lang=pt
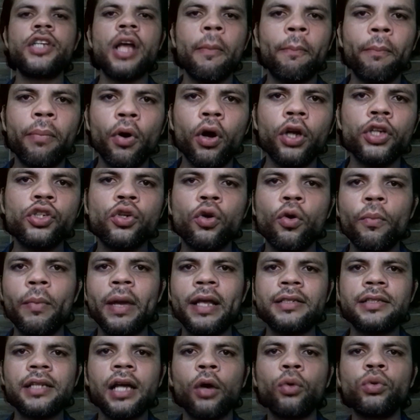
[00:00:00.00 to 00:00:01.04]
já pode
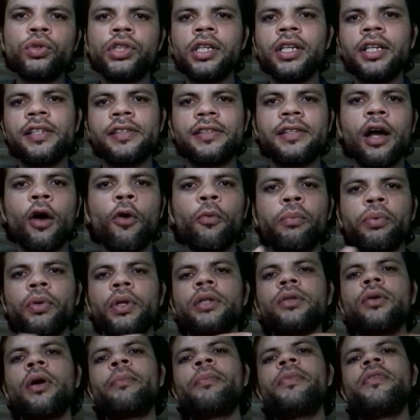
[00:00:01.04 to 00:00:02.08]
começar a utilizar o
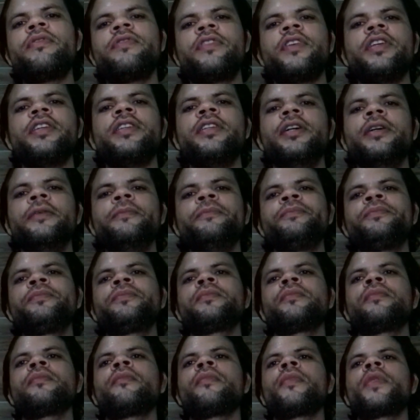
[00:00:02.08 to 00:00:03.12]
plano Apivida.
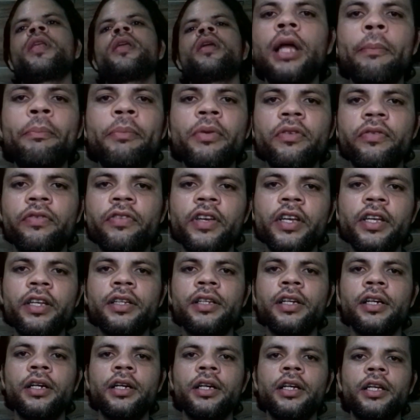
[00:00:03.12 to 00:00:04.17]
O plano
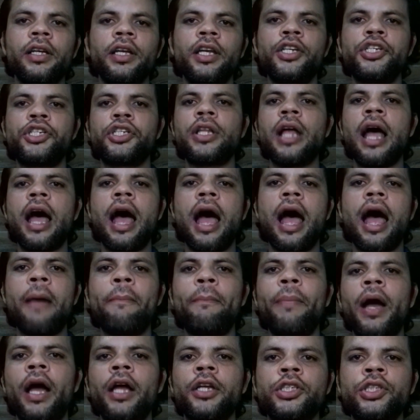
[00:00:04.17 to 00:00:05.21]
Apvida está a
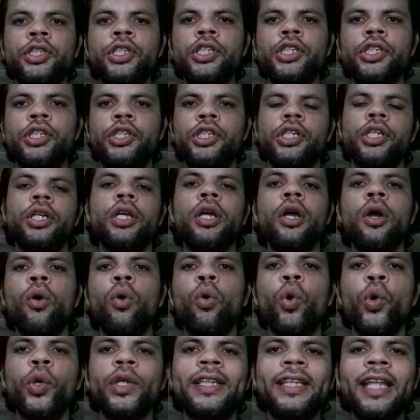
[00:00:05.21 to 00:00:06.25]
partir de
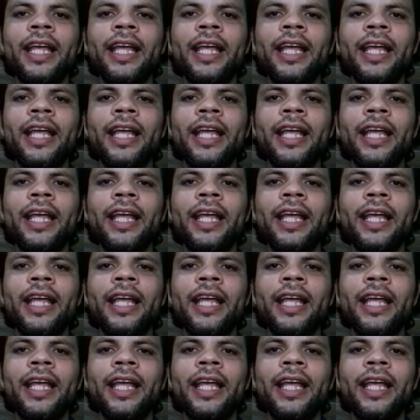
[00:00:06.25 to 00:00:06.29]
R$